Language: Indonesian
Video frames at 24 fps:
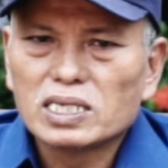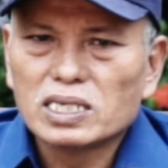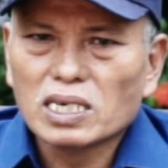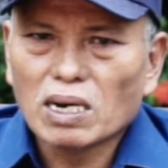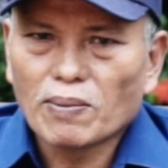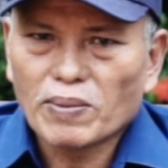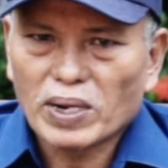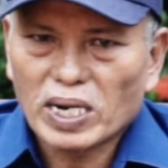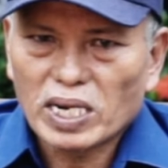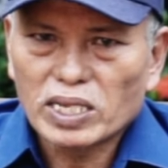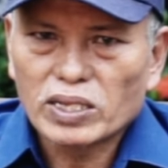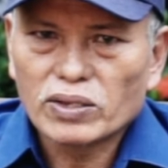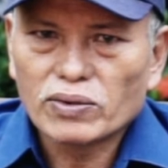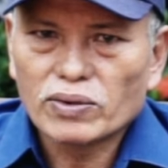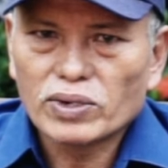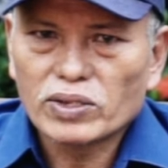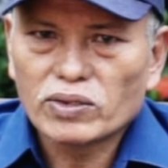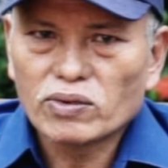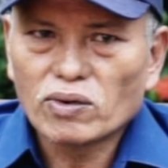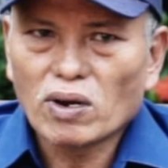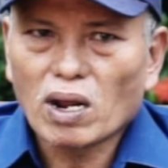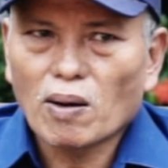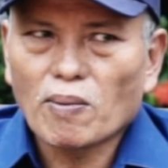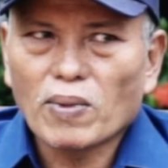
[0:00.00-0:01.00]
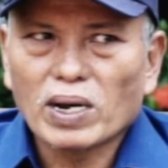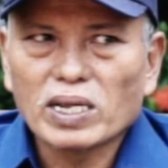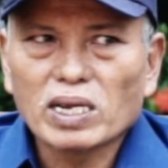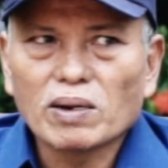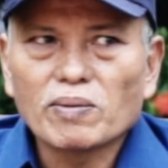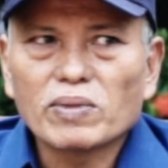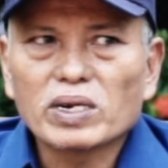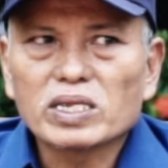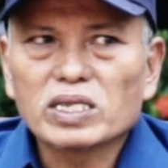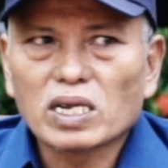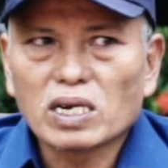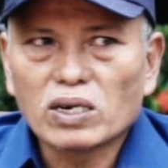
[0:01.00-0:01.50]
zaman itu. Itu
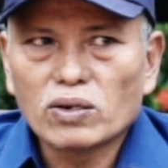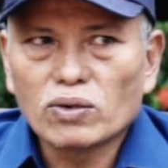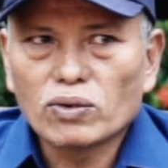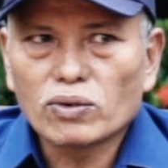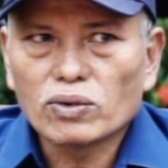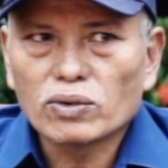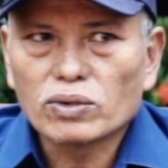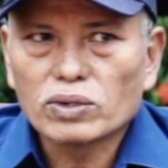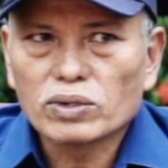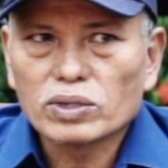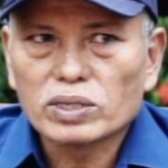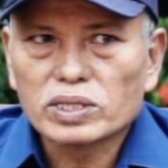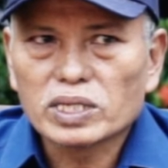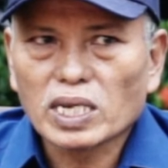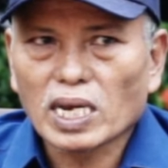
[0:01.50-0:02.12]
namanya mertedung.